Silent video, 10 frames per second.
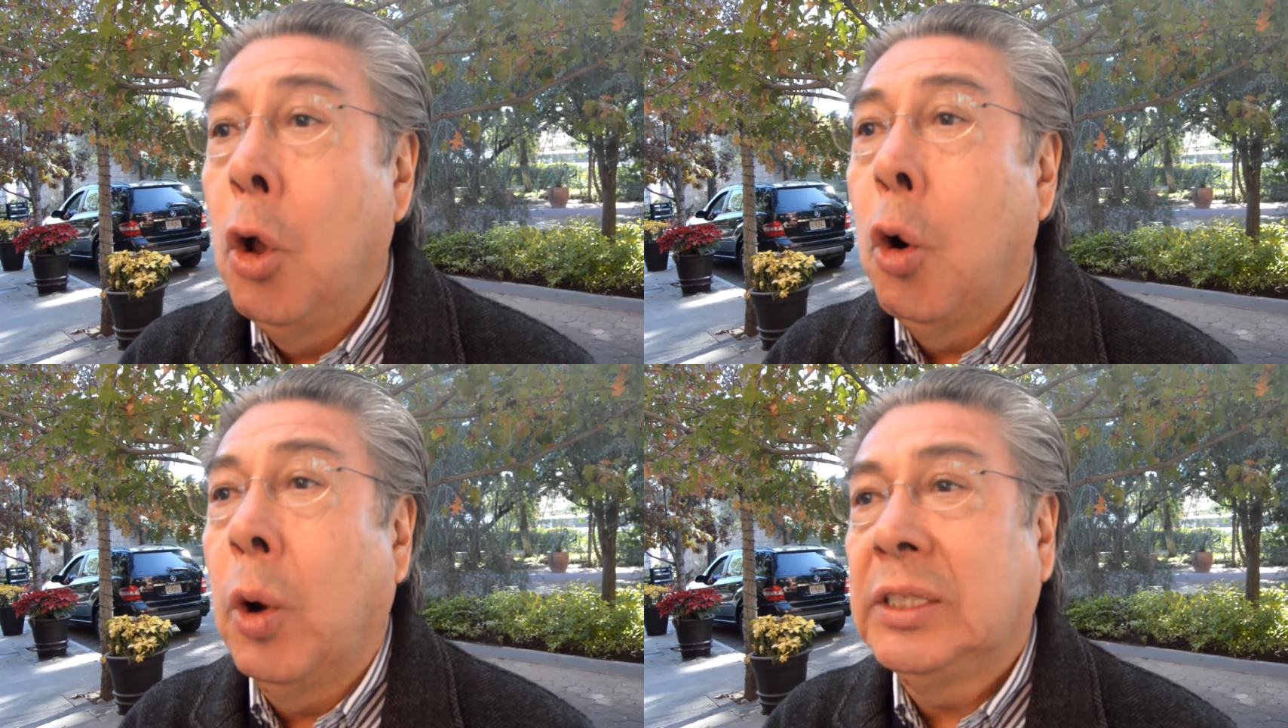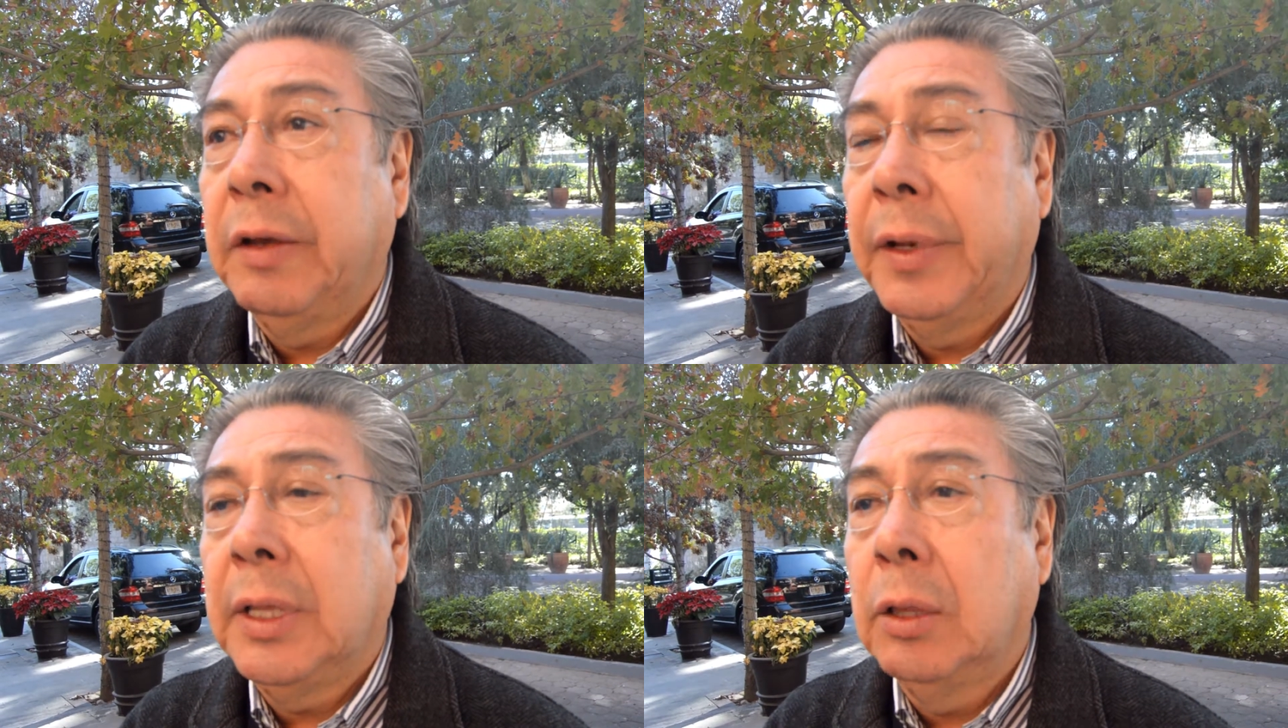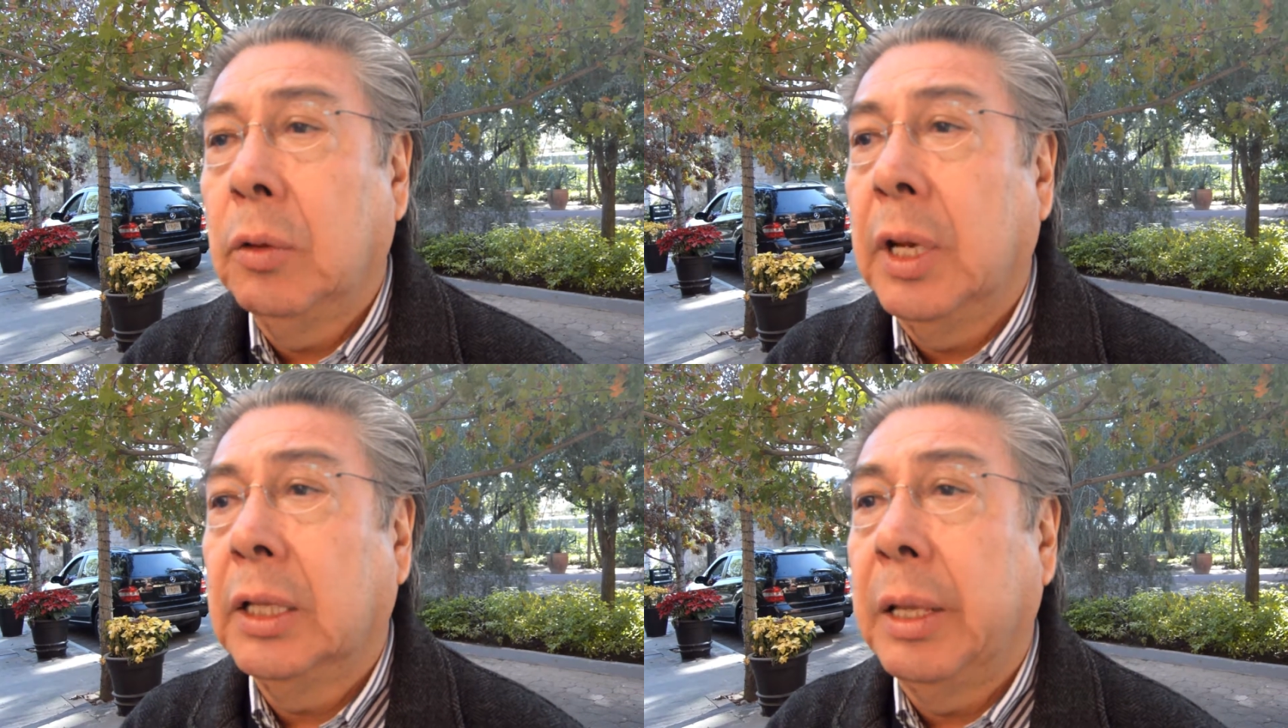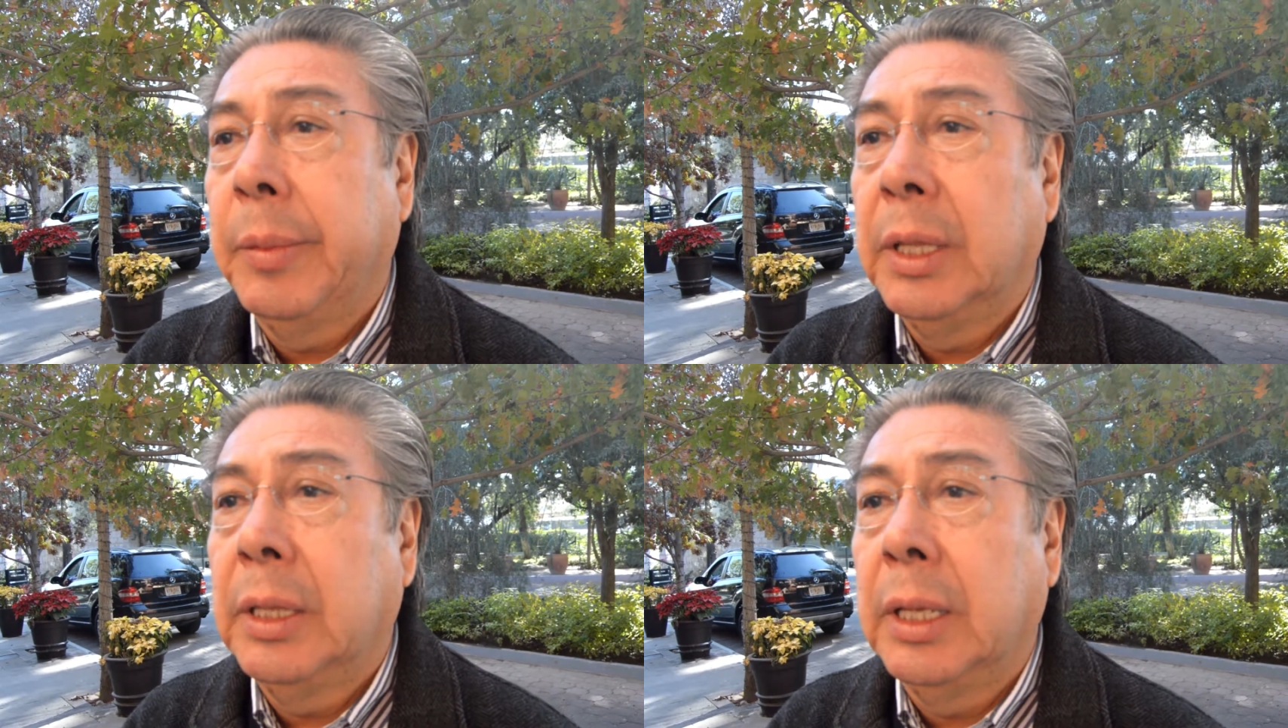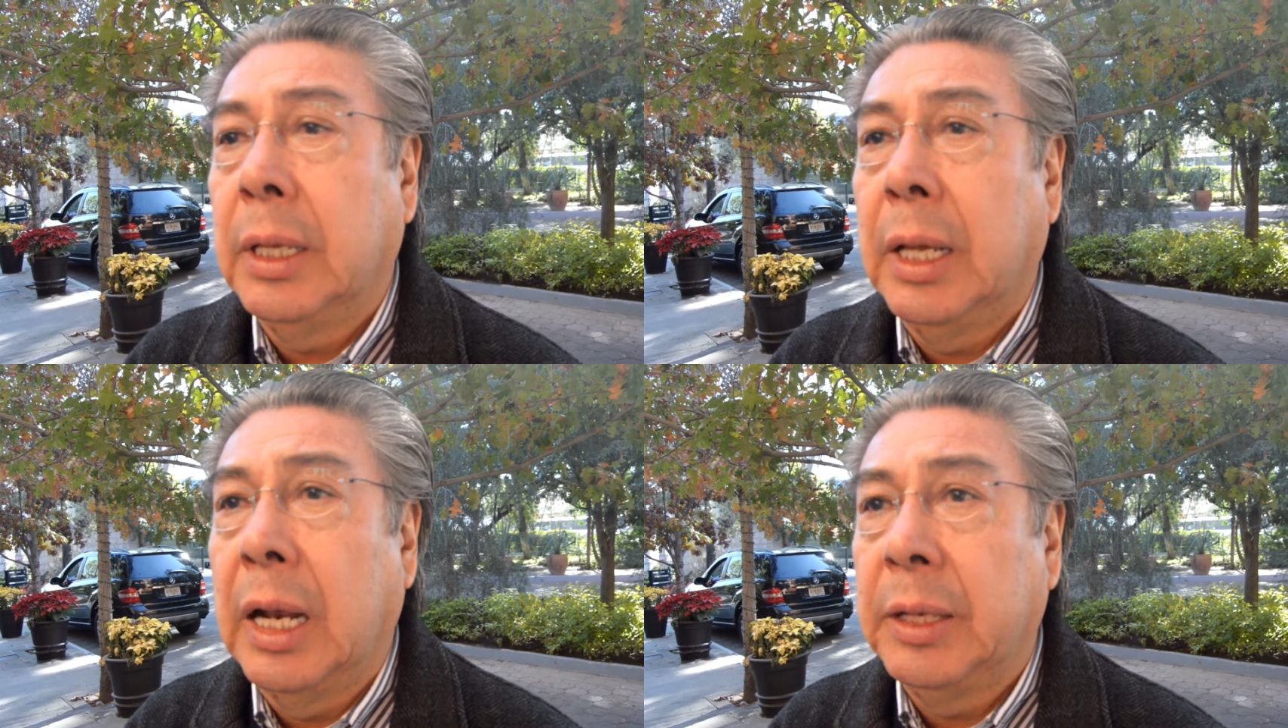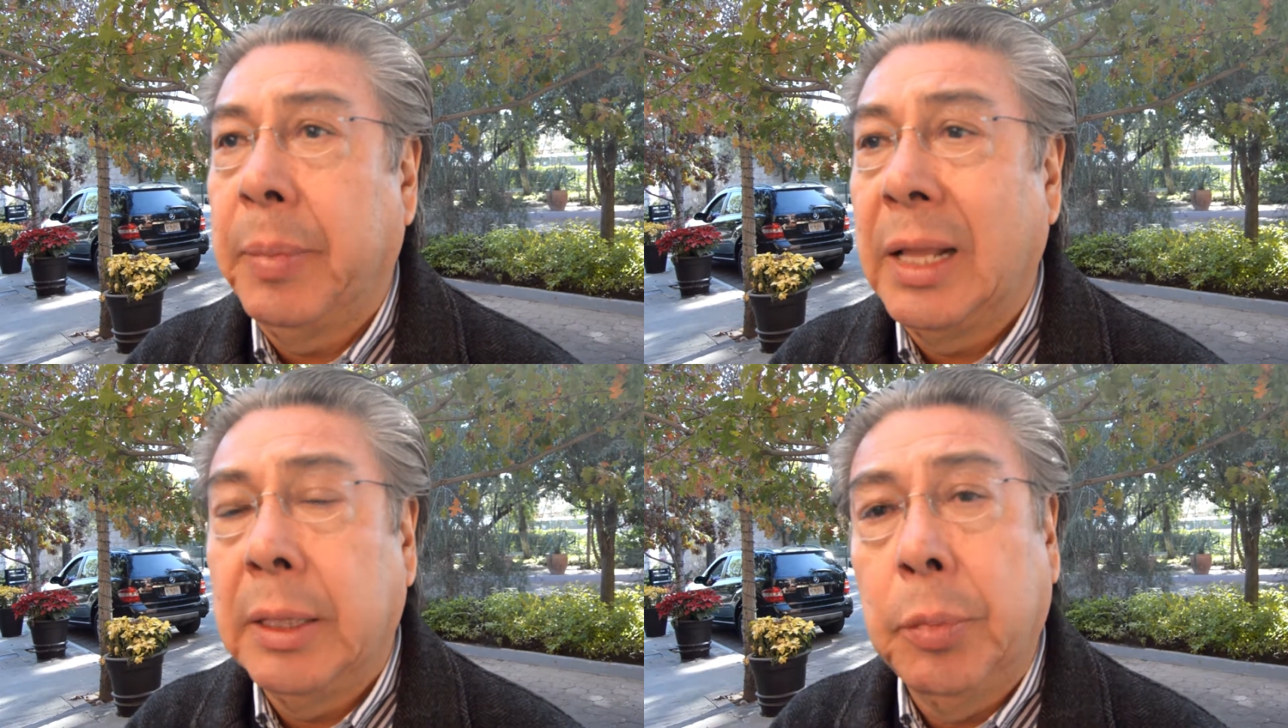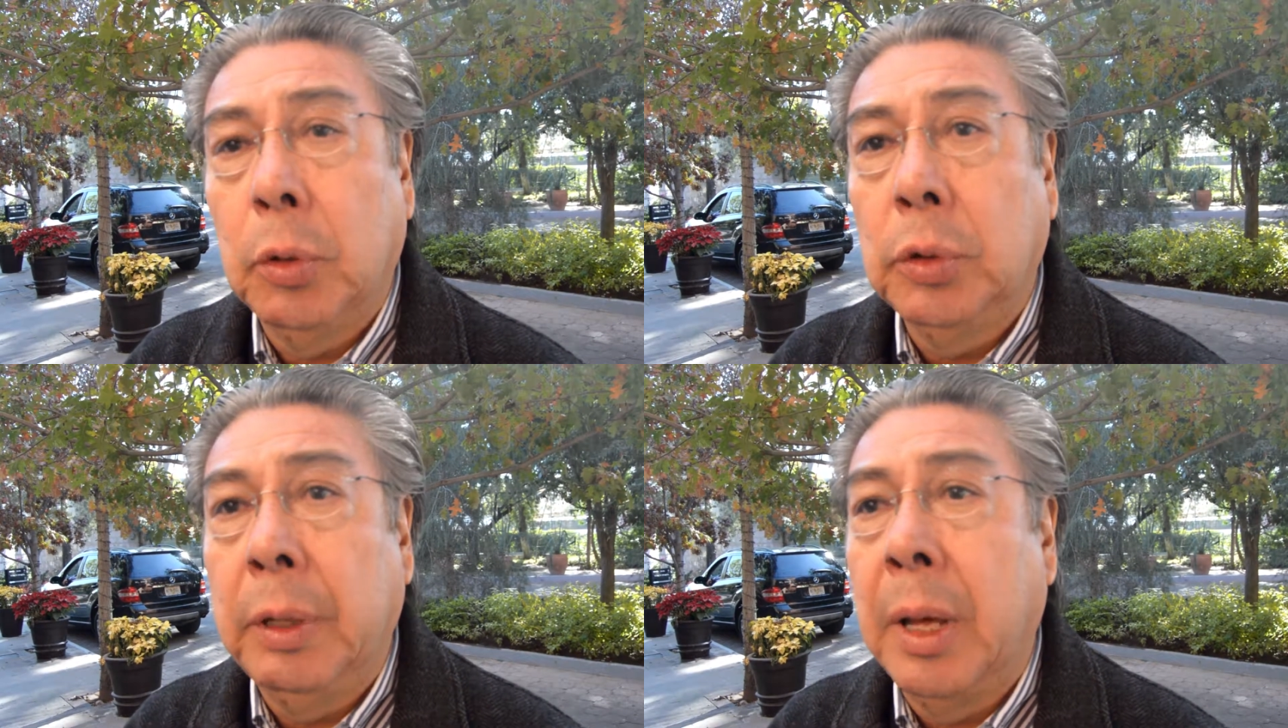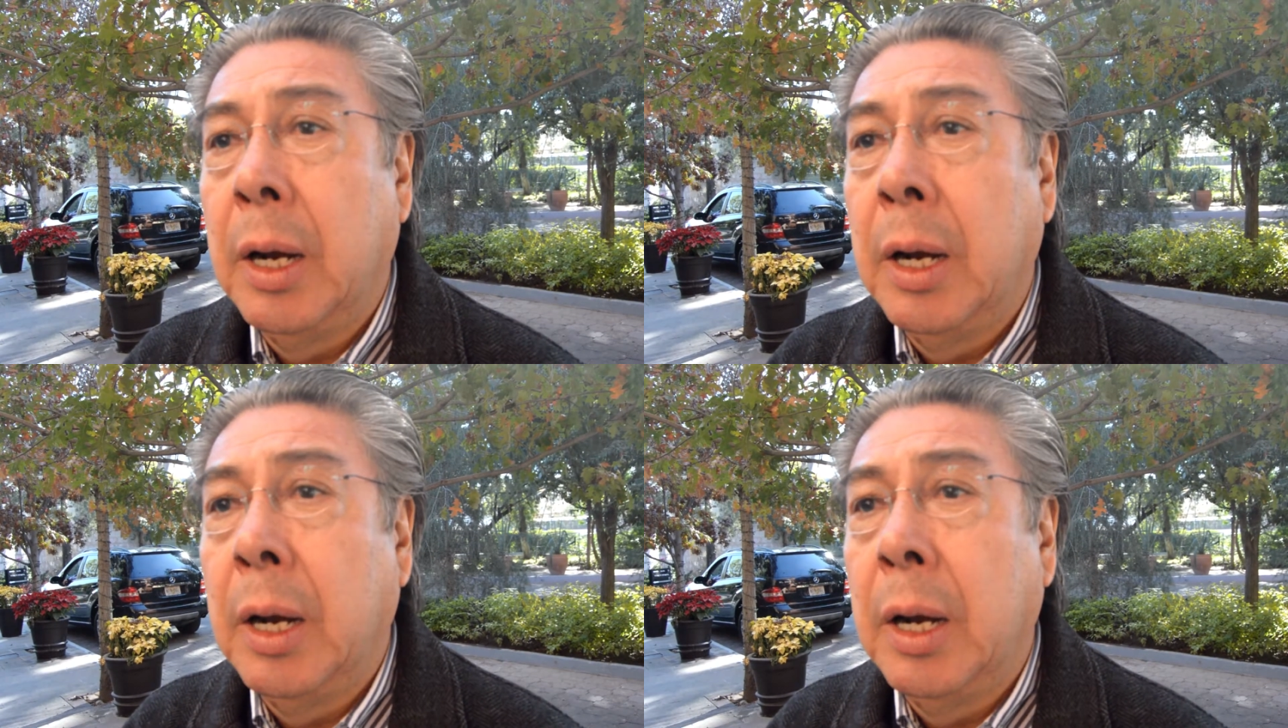o está afectando directamente la planta productiva